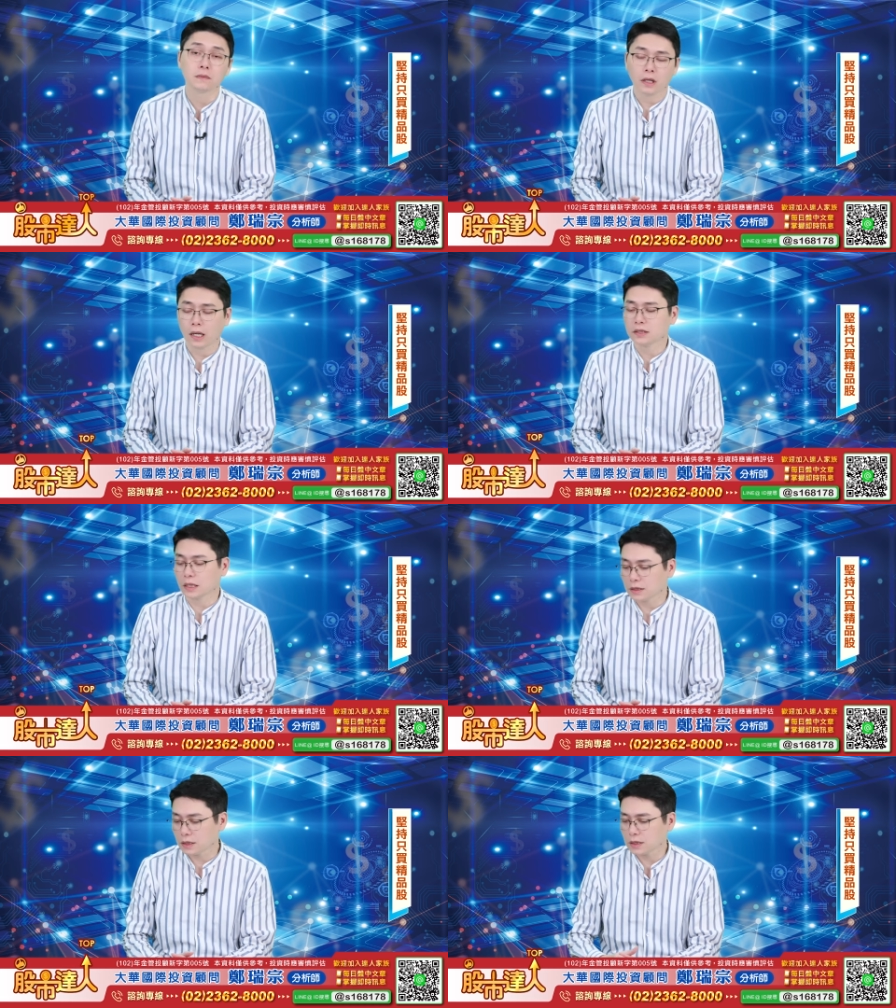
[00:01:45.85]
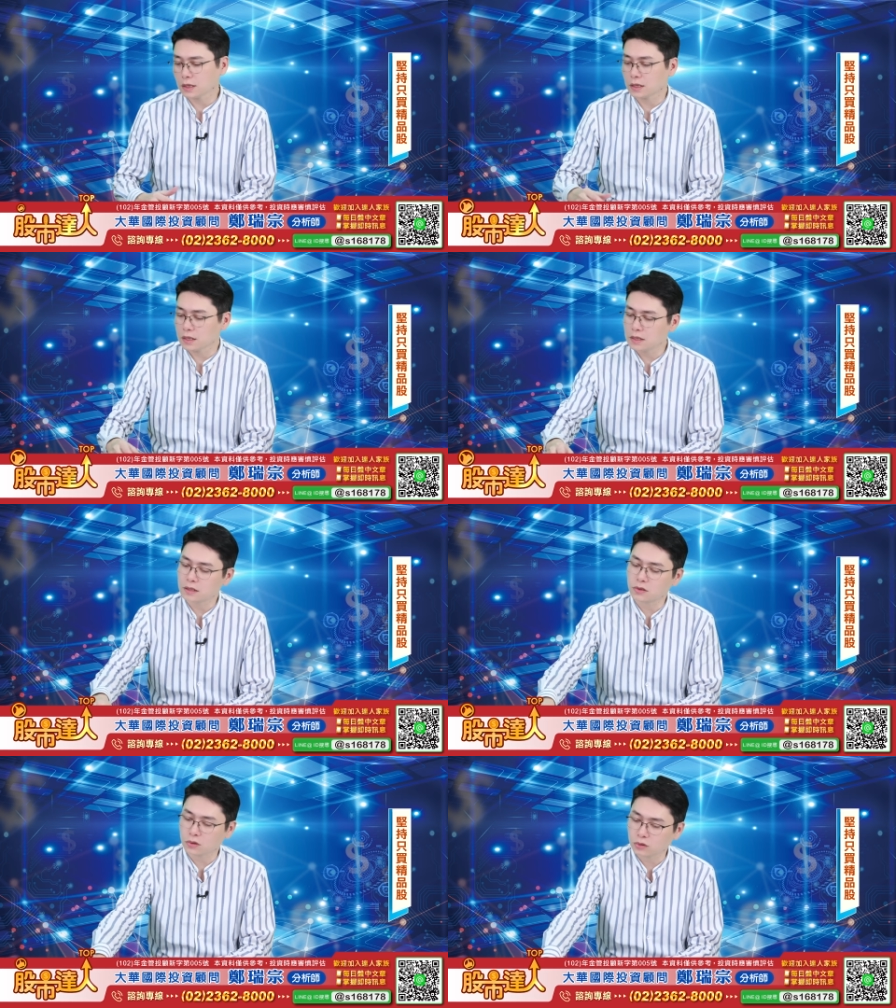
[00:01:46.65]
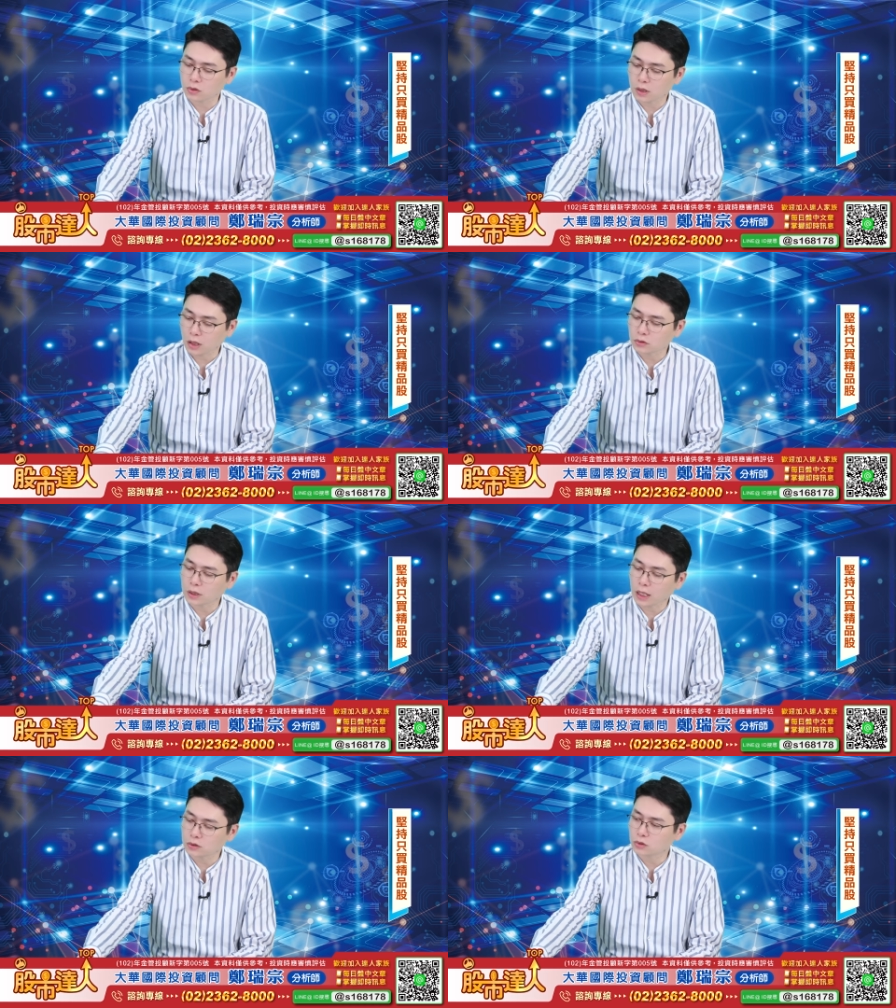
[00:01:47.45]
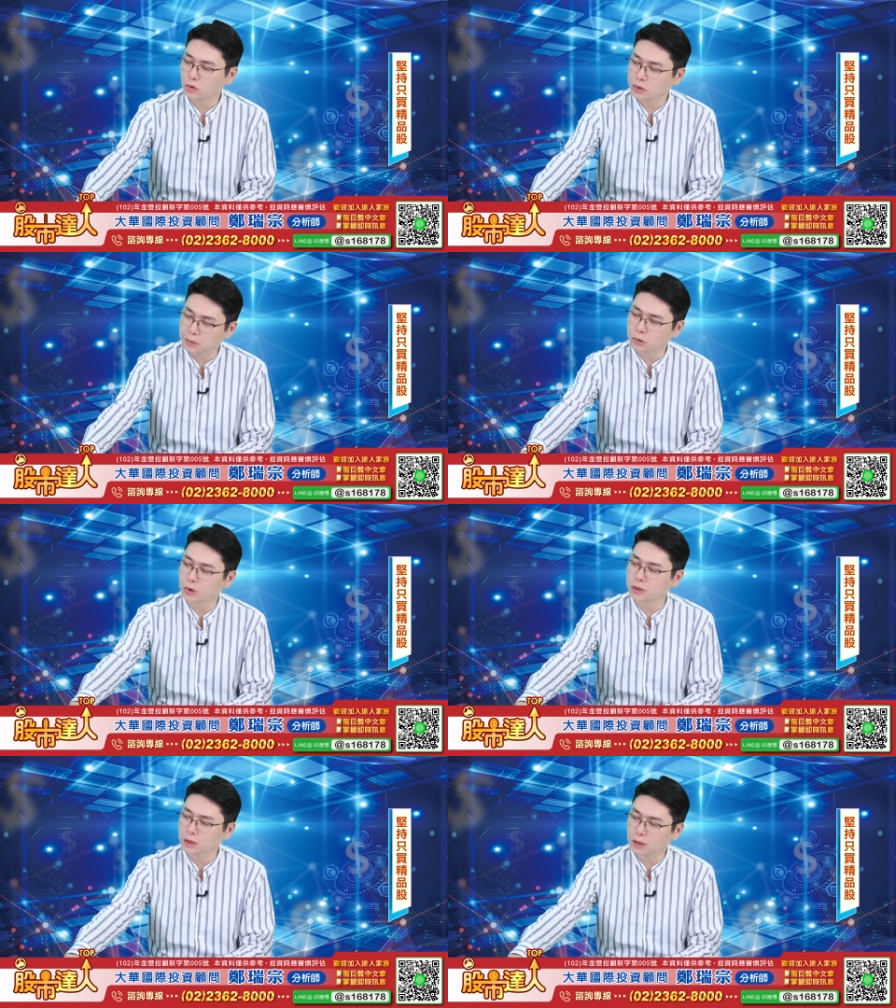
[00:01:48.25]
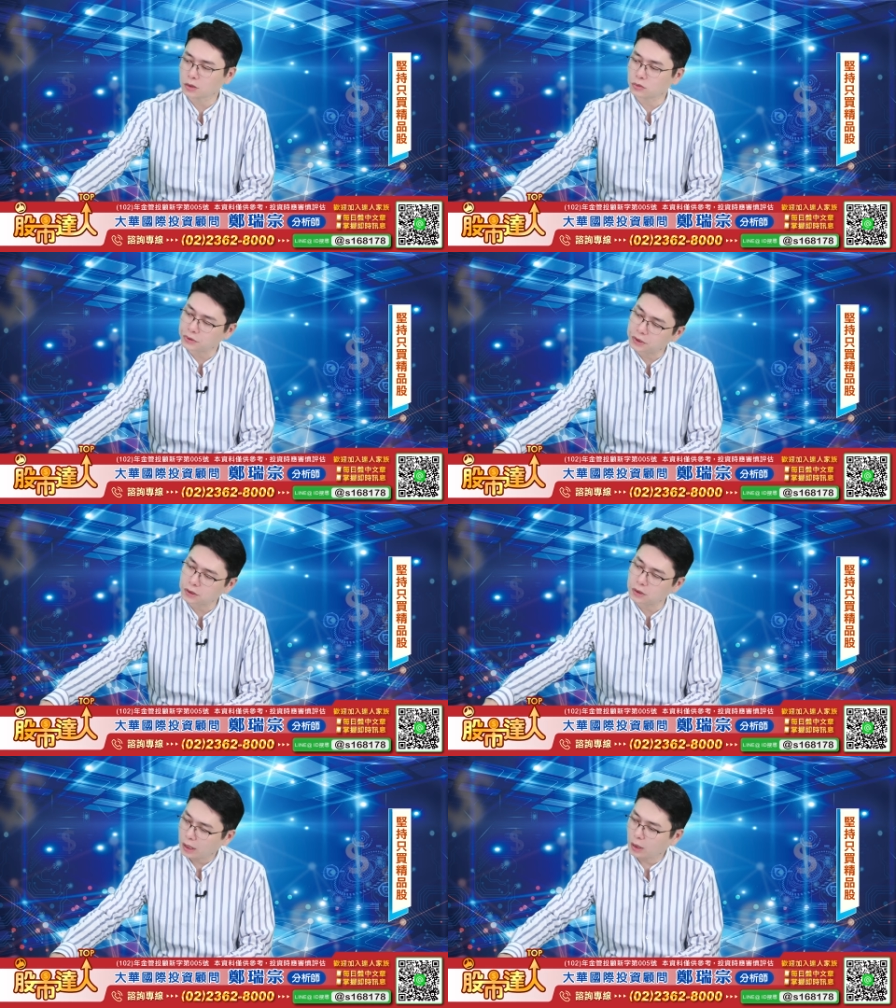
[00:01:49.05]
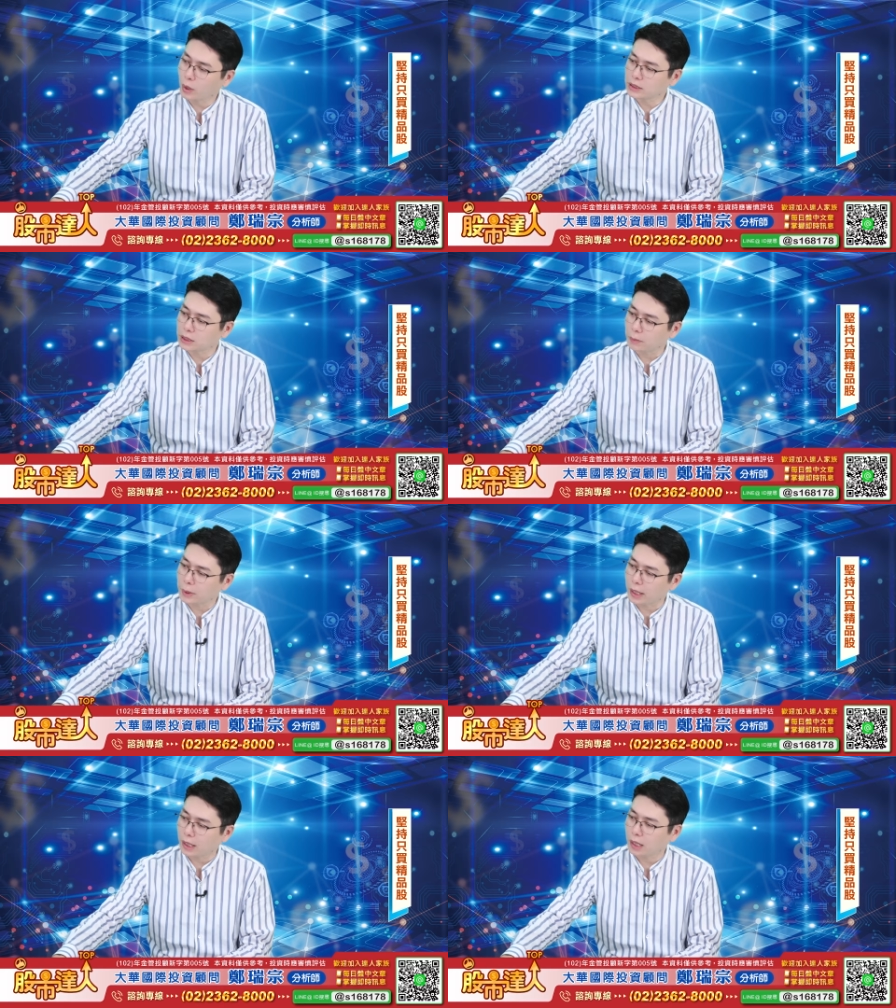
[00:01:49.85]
那讲这些的意思就是说，告诉大家就是说，为什么最近的股市看到外资也卖，